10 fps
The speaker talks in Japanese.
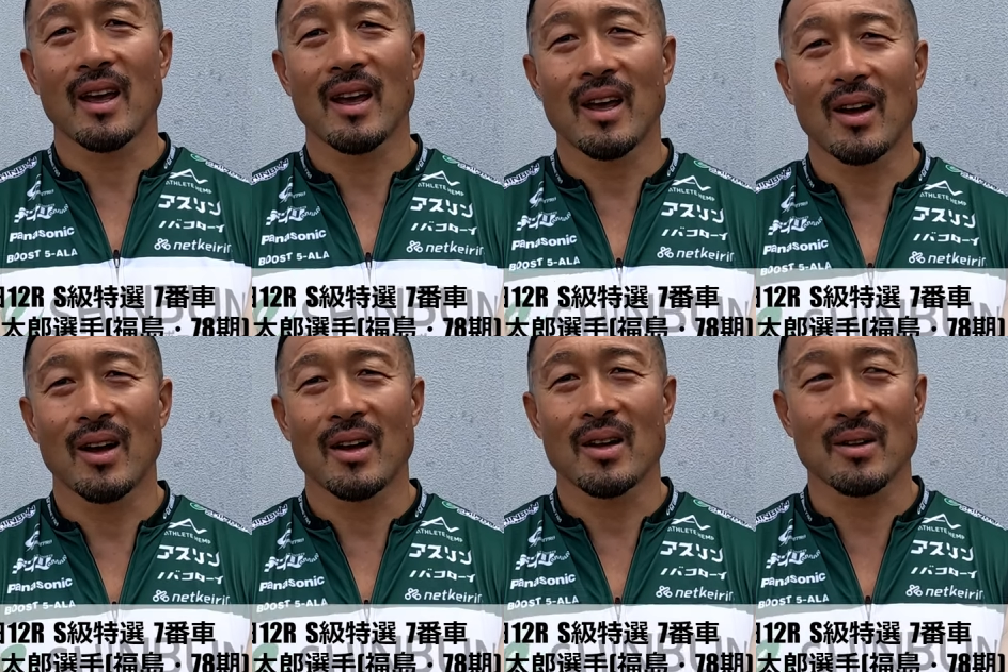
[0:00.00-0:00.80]

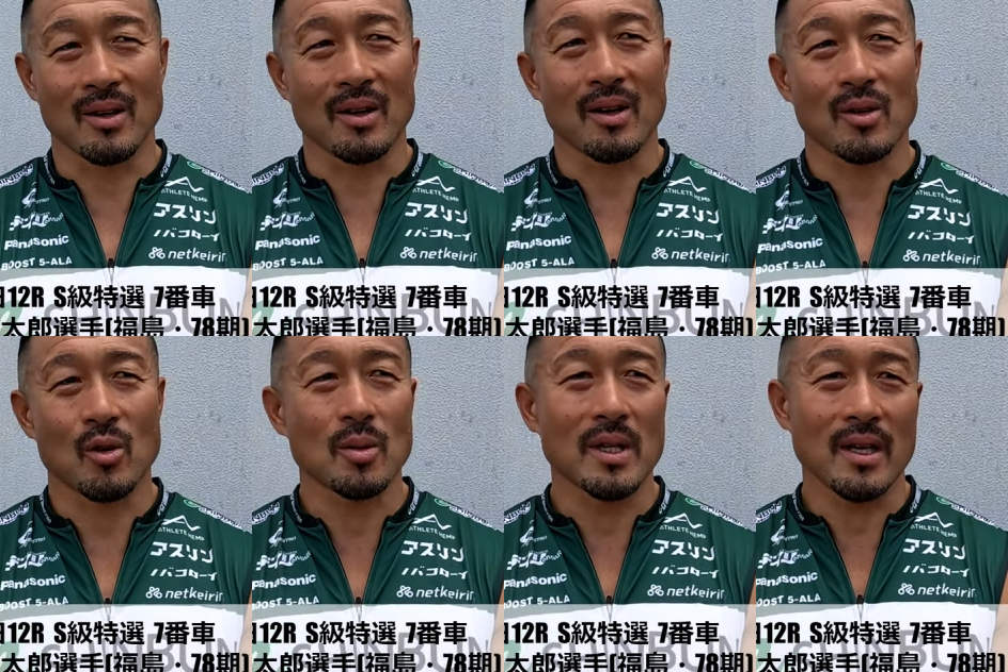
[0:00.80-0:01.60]
うん、
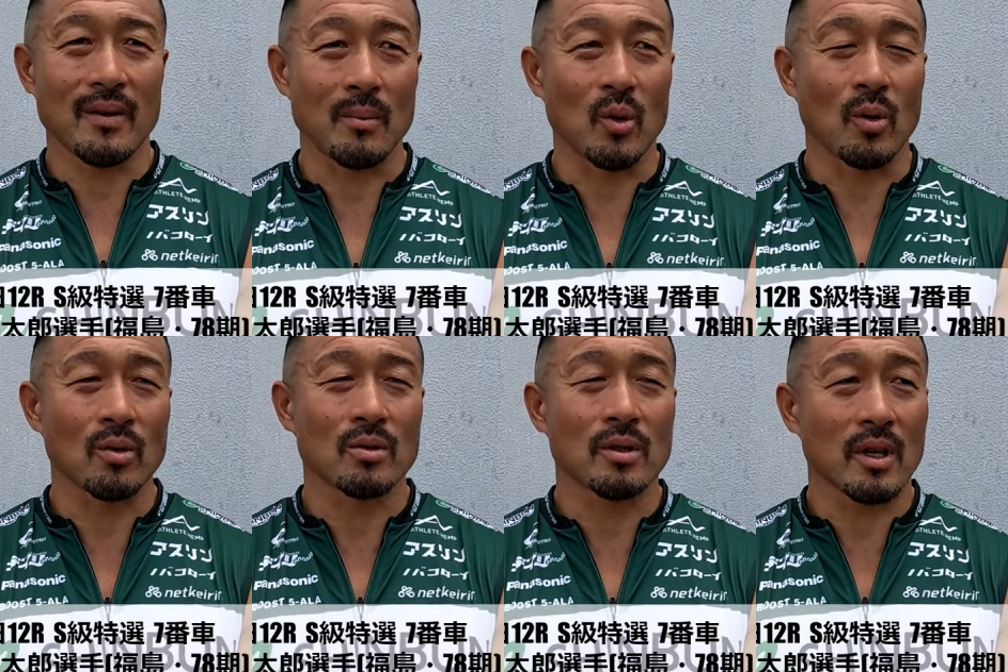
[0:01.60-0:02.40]
ここまではもう
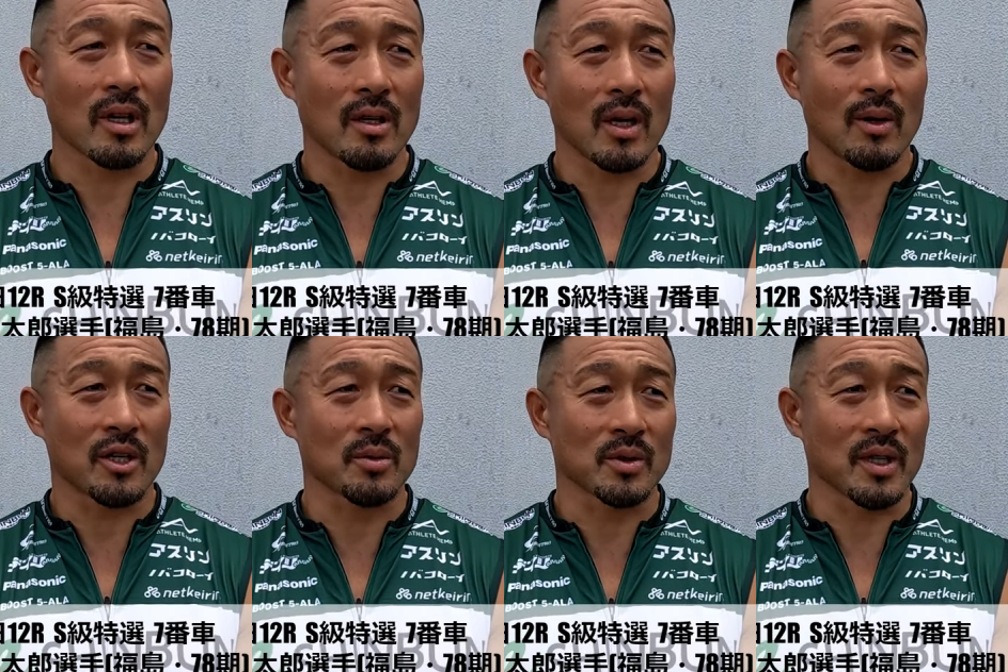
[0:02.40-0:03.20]
本当に限界は
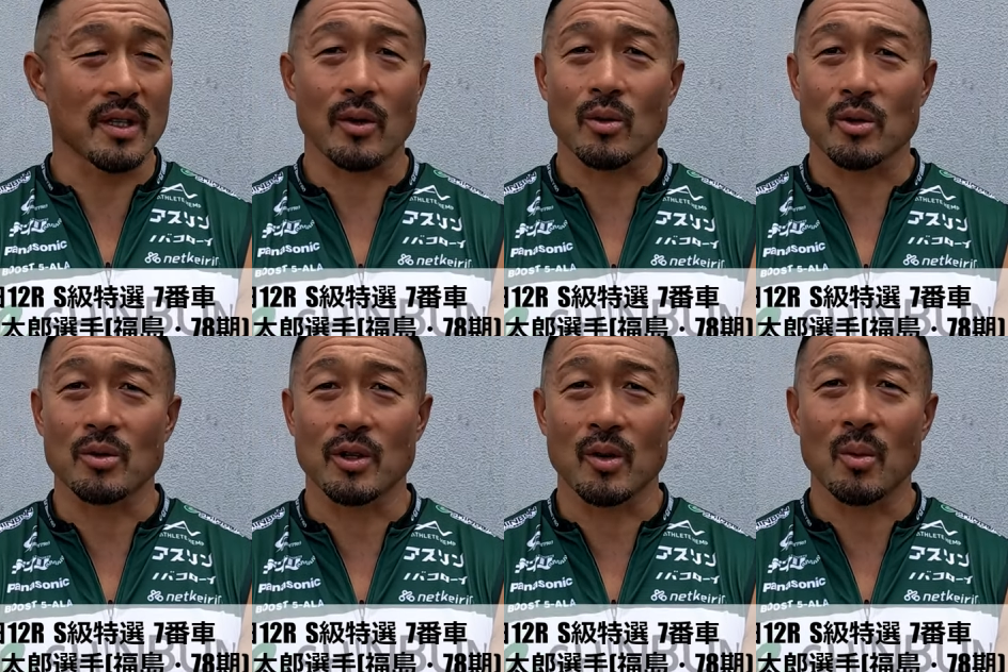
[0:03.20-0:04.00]
気のせいだよっていう
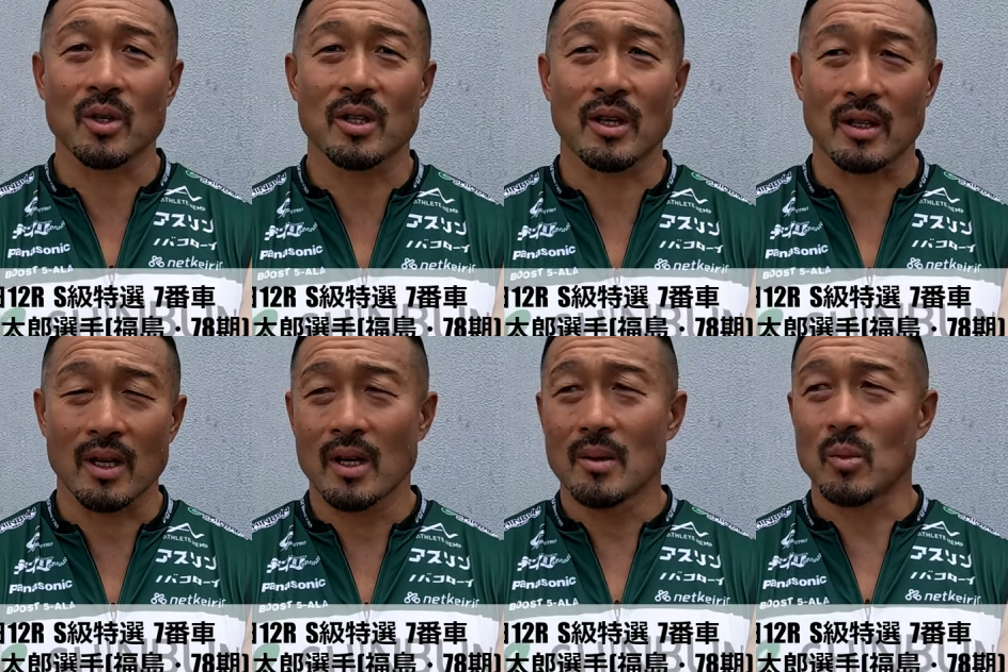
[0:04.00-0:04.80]
ふうに思って
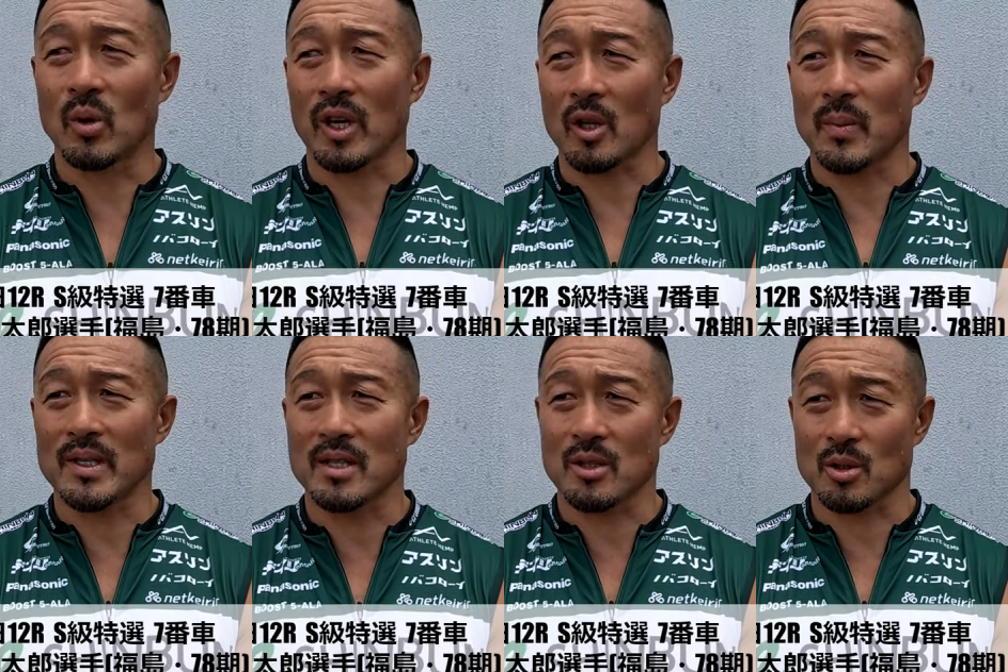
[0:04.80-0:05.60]
もう
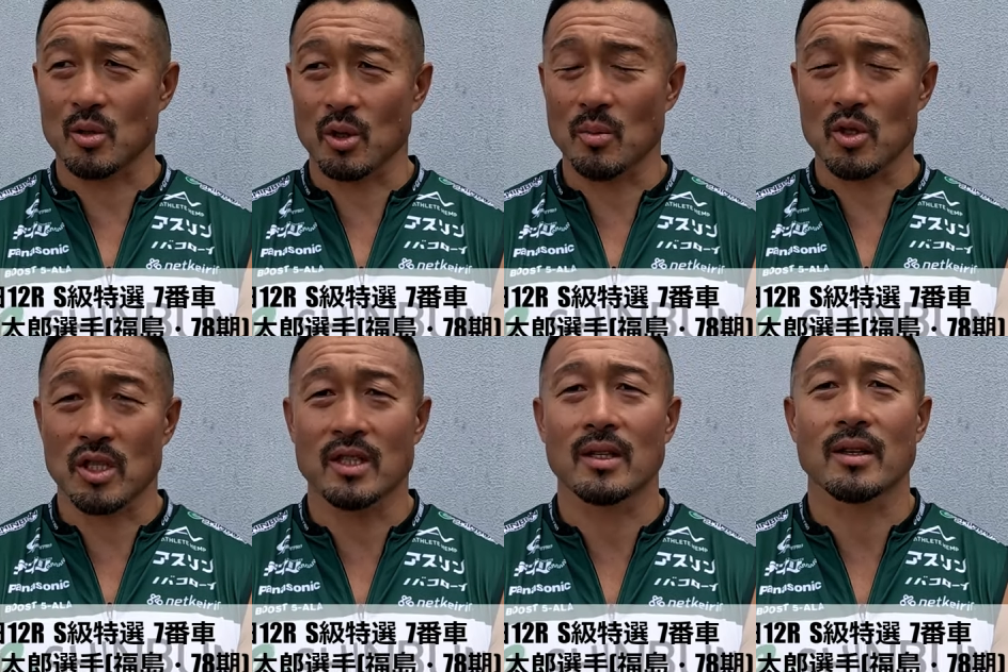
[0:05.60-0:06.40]
100%その気持ち
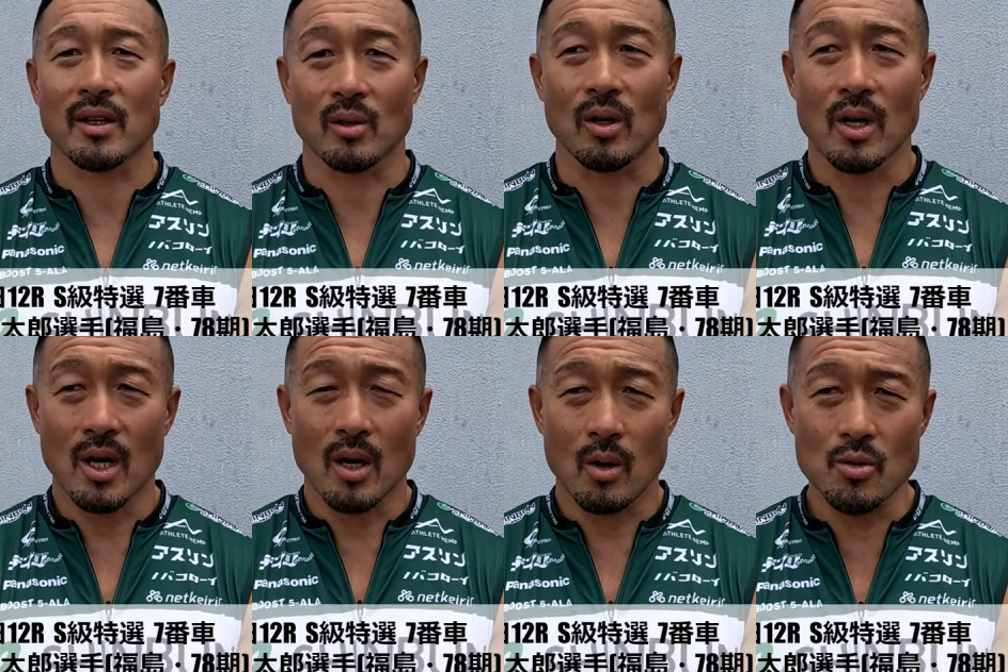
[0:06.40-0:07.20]
で来たんだけど
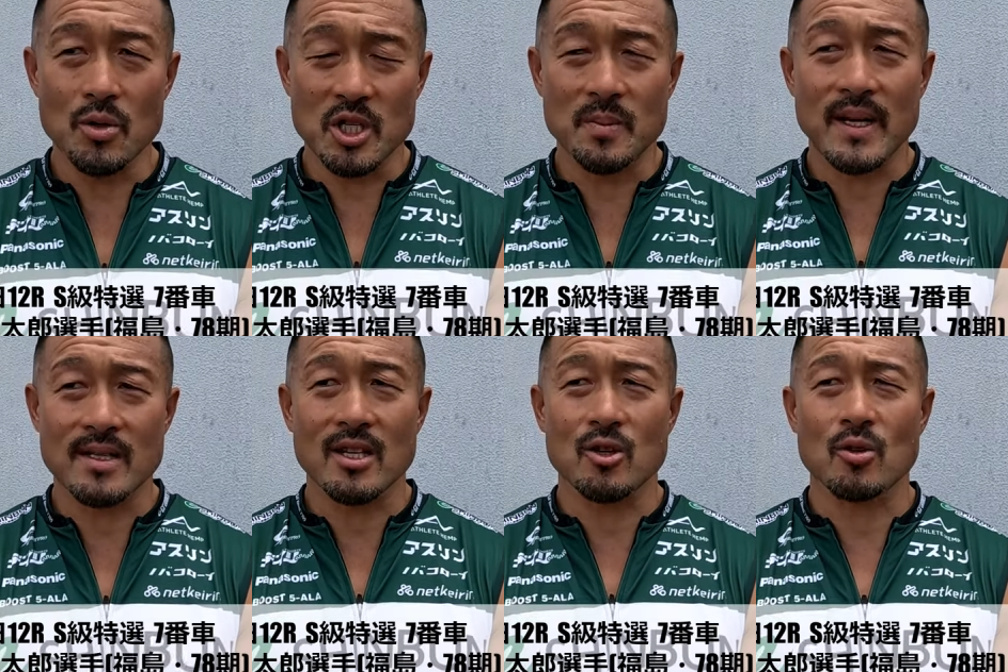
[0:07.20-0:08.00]
ほんの
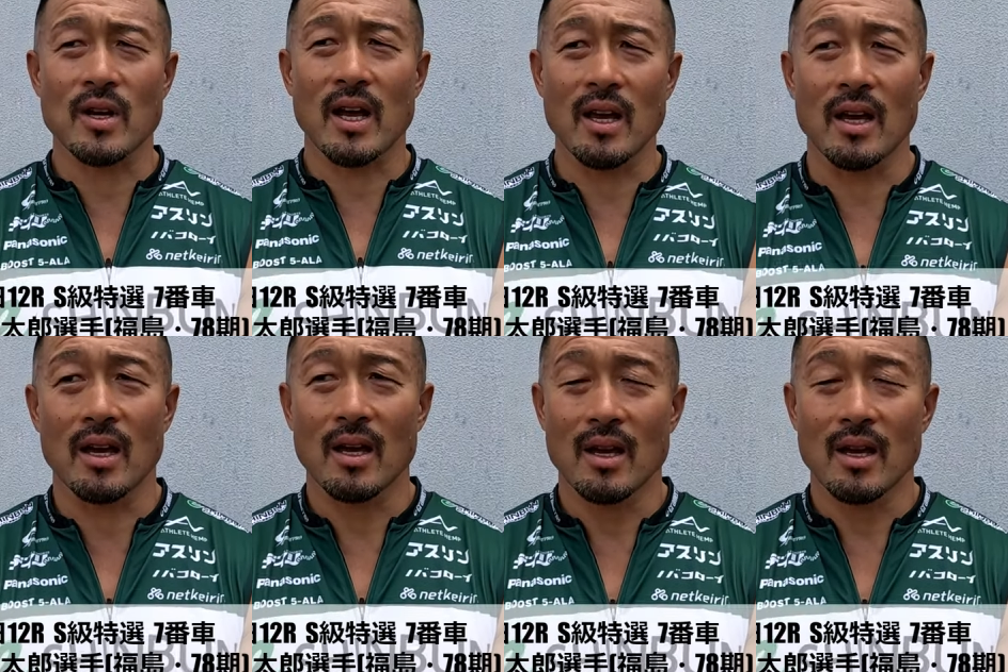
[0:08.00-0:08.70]
1%ぐらい